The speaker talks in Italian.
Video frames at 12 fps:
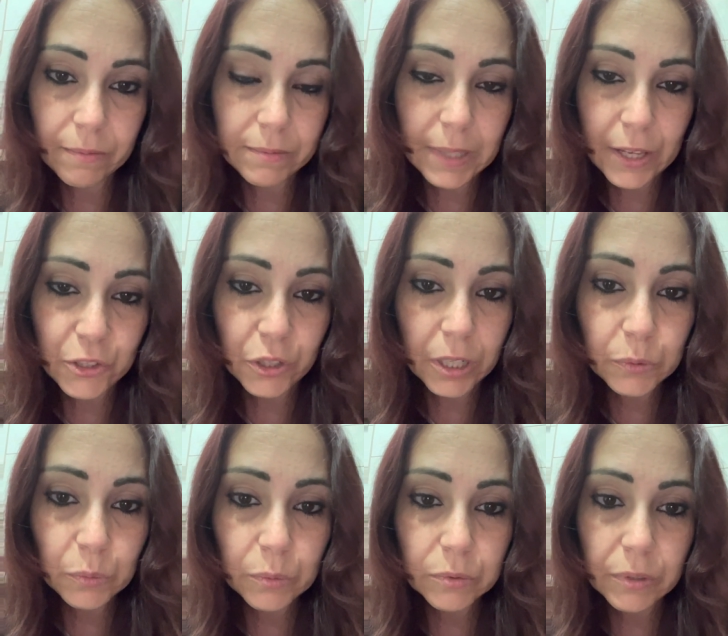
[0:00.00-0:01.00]
leggerle
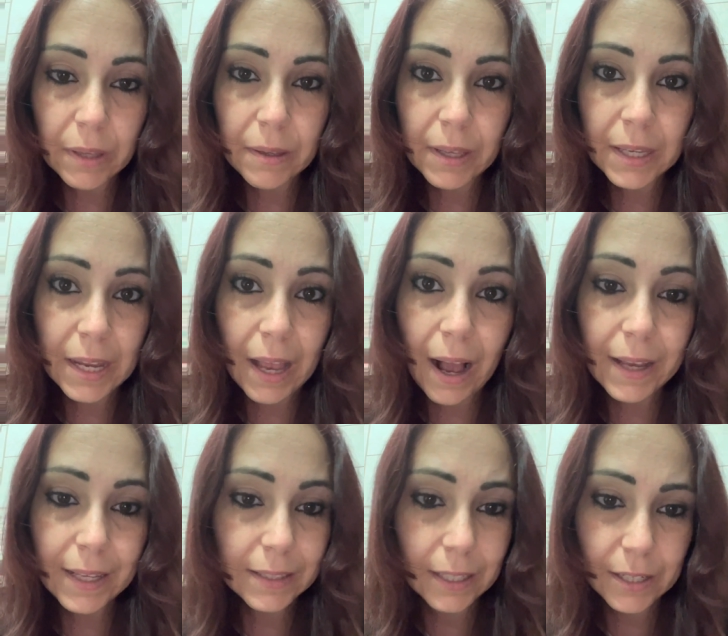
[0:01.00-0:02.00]
tutte e
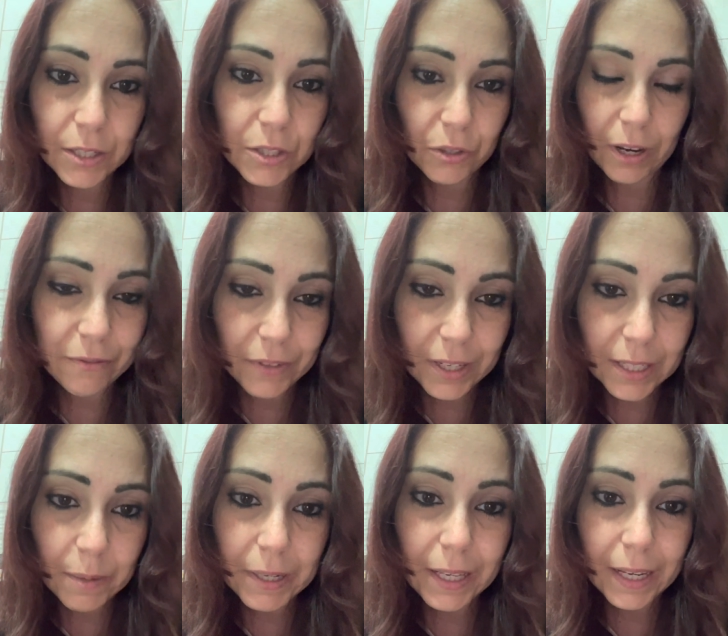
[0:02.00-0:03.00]
neanche dall'inizio alla fine,
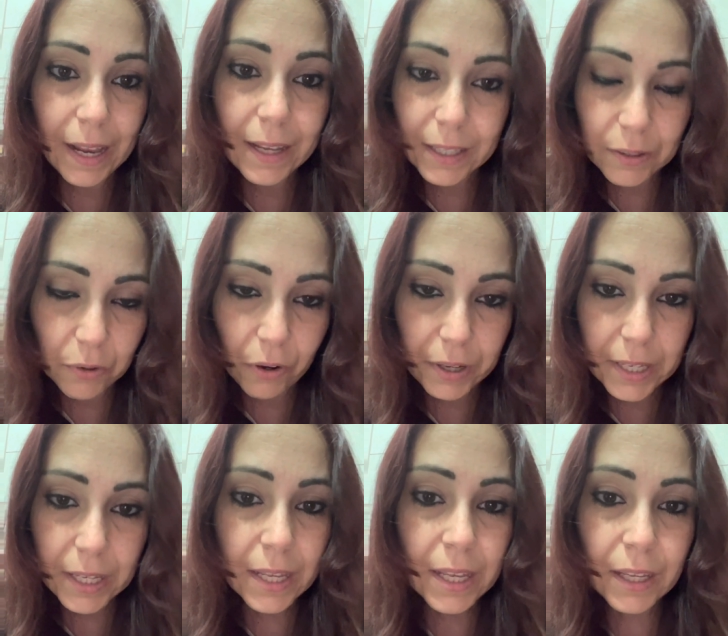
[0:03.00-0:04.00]
perché neanche voi